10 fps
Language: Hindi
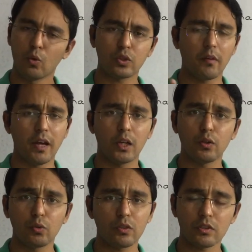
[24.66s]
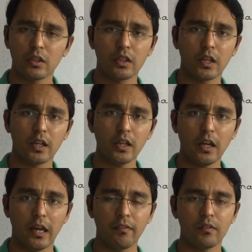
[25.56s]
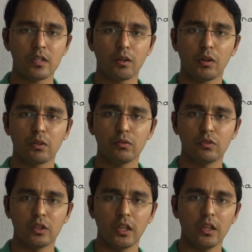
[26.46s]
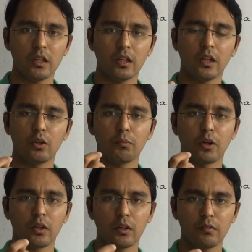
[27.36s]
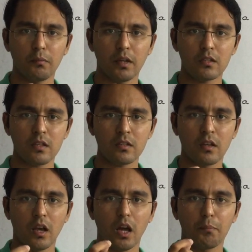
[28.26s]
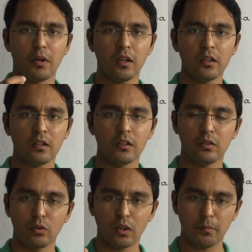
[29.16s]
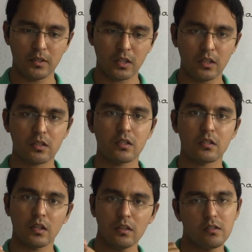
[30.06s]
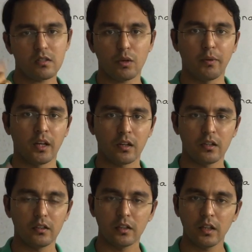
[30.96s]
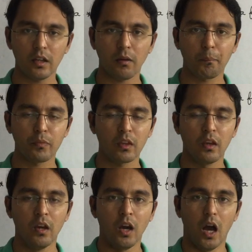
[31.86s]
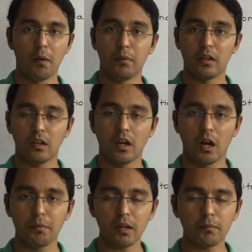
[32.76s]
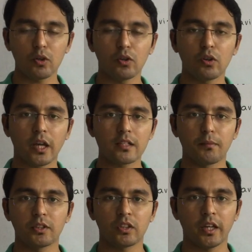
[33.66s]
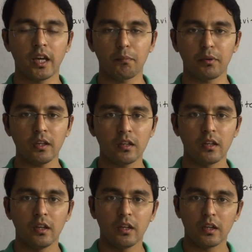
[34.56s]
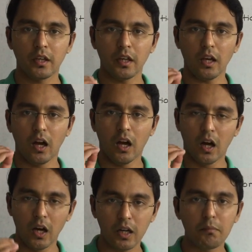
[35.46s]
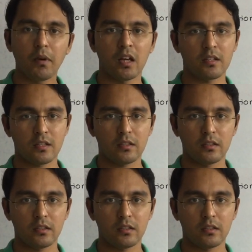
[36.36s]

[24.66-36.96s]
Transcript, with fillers: उसका वैल्यू न्यूटन्स ने दिया है एफ इज इक्वल टू जी इंटू प्रोडक्ट ऑफ द मासेस अपॉन दोनों के बीच के डिस्टेंस का स्क्वायर ठीक अब अभी हम लोगों को क्या समझना है यहाँ पे कि हर मास